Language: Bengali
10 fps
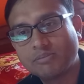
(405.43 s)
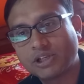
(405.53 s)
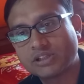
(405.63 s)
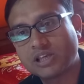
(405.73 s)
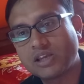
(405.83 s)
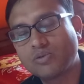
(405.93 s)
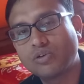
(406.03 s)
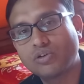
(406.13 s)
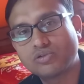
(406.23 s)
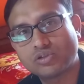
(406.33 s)
মানে
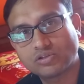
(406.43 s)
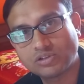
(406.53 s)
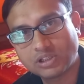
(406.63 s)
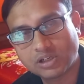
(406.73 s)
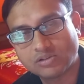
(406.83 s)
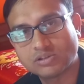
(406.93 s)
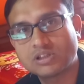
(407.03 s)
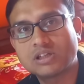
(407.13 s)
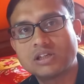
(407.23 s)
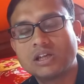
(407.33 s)
সেইগুলো যতদিন না
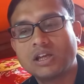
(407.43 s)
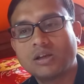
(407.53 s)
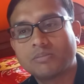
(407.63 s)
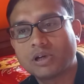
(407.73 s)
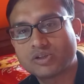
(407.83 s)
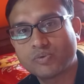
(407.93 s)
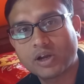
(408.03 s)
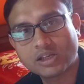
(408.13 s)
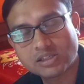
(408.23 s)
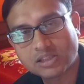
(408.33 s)
হচ্ছে বা
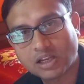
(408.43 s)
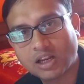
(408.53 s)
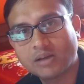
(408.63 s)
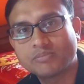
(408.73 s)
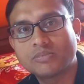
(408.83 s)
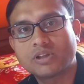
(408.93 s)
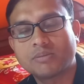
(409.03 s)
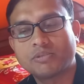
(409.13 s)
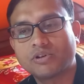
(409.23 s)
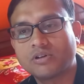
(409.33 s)
সুয়ারেজ দেখলাম
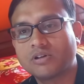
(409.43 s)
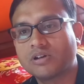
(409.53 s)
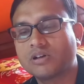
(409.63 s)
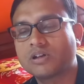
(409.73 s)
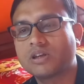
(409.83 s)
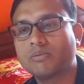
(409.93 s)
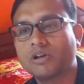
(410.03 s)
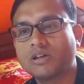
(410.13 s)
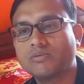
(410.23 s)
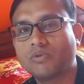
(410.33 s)
তারপর কি
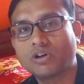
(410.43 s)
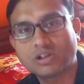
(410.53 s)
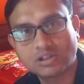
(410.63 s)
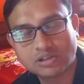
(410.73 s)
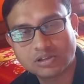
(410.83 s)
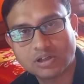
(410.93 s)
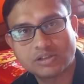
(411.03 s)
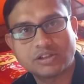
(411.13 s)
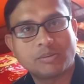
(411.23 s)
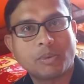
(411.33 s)
বলে ওয়াটার
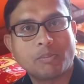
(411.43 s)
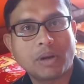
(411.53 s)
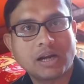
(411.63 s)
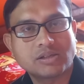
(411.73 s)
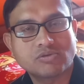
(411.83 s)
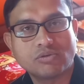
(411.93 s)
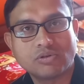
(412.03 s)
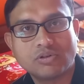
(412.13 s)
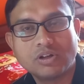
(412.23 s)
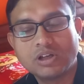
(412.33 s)
ট্রিটমেন্ট
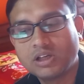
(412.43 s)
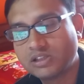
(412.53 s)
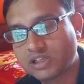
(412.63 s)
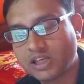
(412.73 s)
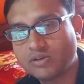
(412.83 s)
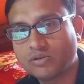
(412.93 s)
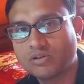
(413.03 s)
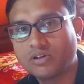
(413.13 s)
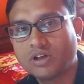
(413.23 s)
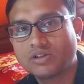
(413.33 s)
প্ল্যান্টসগুলো সেইগুলো
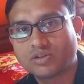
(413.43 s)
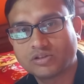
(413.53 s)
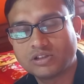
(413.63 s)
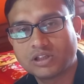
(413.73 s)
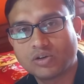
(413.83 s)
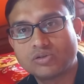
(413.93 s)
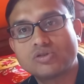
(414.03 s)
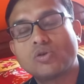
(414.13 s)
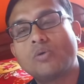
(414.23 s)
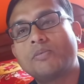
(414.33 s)
যতদিন না
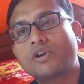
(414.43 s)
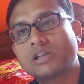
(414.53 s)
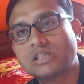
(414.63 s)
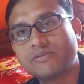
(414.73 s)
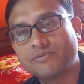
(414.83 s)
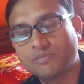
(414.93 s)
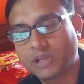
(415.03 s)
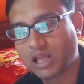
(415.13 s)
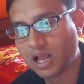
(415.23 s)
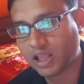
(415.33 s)
হচ্ছে ওপরে যে
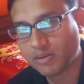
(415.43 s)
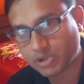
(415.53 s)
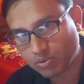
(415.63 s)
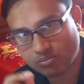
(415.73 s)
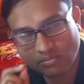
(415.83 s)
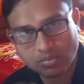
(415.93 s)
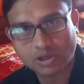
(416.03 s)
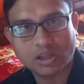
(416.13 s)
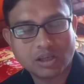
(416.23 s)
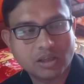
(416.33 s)
মানে আগে আমরা
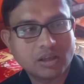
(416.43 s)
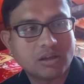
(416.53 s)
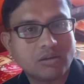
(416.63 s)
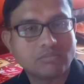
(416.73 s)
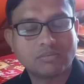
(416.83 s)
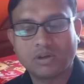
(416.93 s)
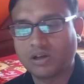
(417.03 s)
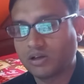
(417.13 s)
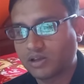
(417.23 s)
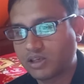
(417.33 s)
মানে
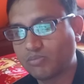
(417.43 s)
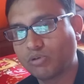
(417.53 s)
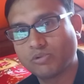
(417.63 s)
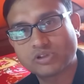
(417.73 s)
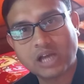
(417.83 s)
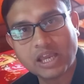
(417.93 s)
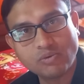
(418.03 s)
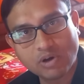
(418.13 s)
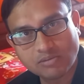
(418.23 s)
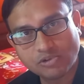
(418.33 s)
কি বলবো স্কাই
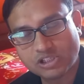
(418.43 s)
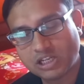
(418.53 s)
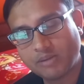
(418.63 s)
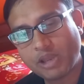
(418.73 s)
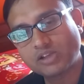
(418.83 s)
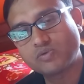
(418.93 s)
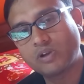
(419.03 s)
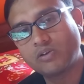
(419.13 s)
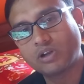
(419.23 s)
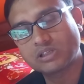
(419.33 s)
ওয়াক বলছিলাম
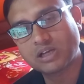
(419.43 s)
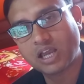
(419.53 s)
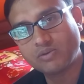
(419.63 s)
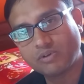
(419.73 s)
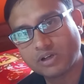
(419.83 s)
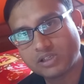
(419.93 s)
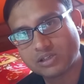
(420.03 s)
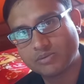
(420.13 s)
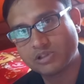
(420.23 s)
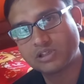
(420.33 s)
অ্যাকচুয়ালি ওটা স্কাই ওয়াক হিসেবে